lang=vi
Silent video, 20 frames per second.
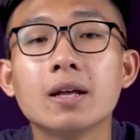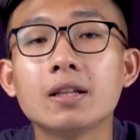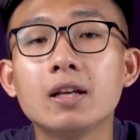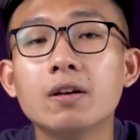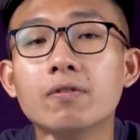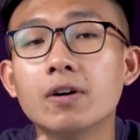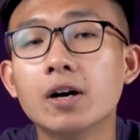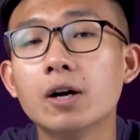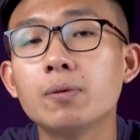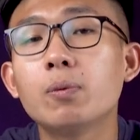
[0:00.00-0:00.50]

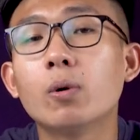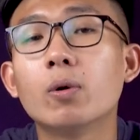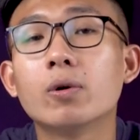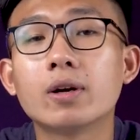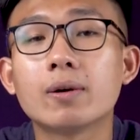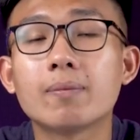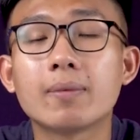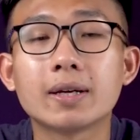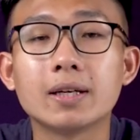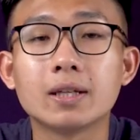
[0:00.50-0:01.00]
thì với Pro
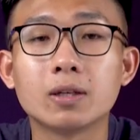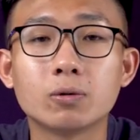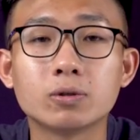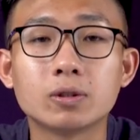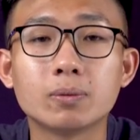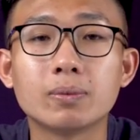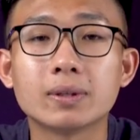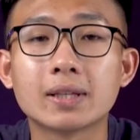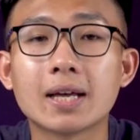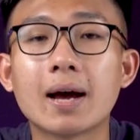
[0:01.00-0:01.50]
năm
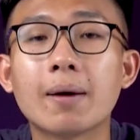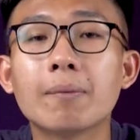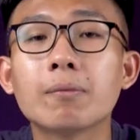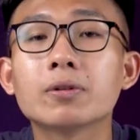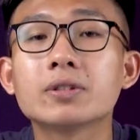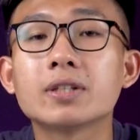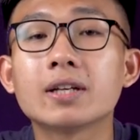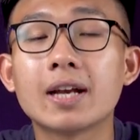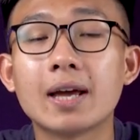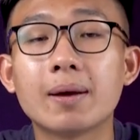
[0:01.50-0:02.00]
2018
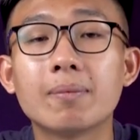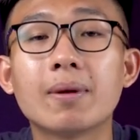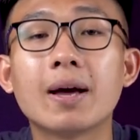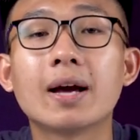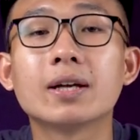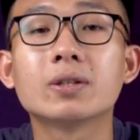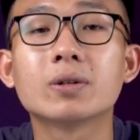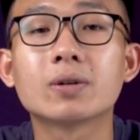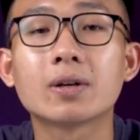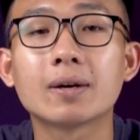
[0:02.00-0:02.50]
nó sẽ đem
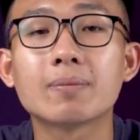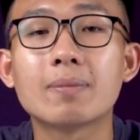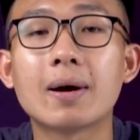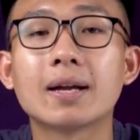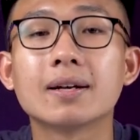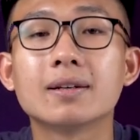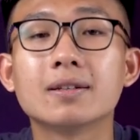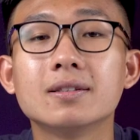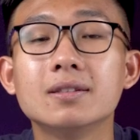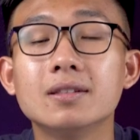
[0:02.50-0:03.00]
lại cho các
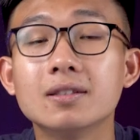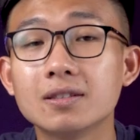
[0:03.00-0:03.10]
bạn